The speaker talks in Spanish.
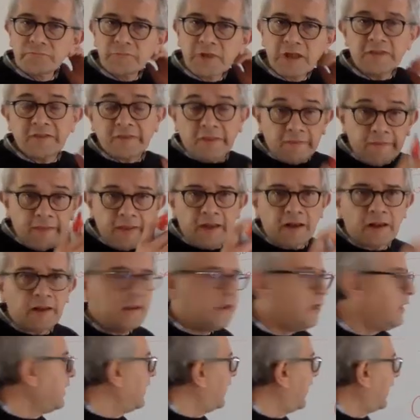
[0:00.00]
entender
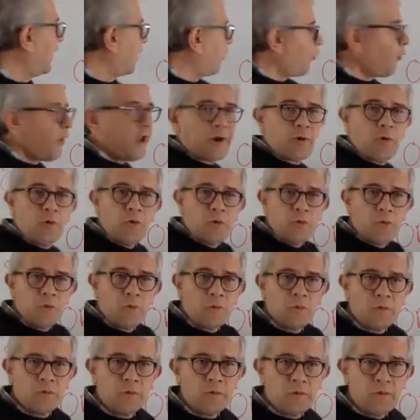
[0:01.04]
el juego
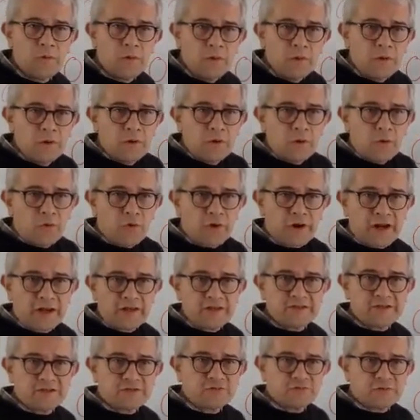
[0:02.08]

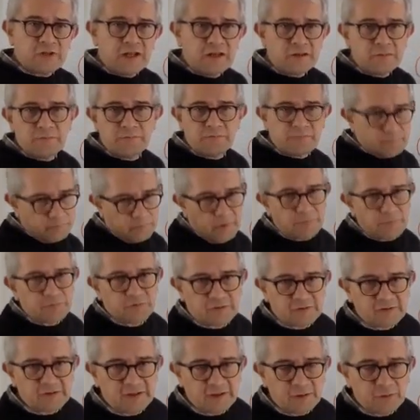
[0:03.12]
organizacional, vamos
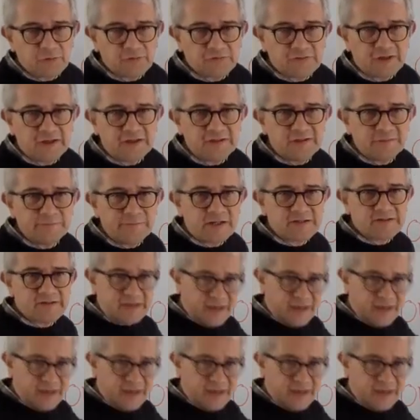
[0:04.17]
a seguir con Society Match,